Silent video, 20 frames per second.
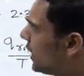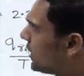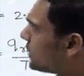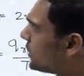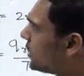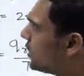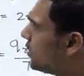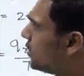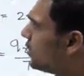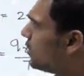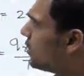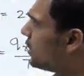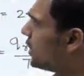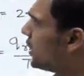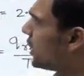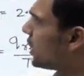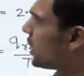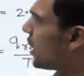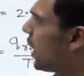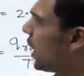इस
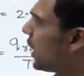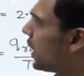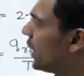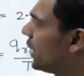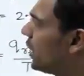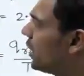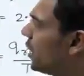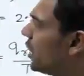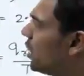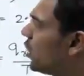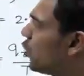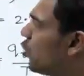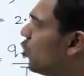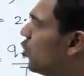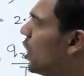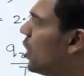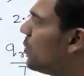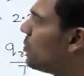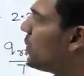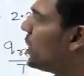निकाय को
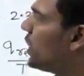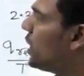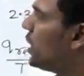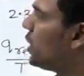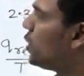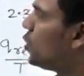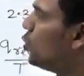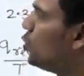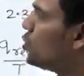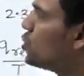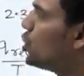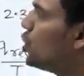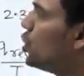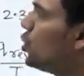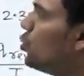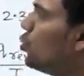हमने कुछ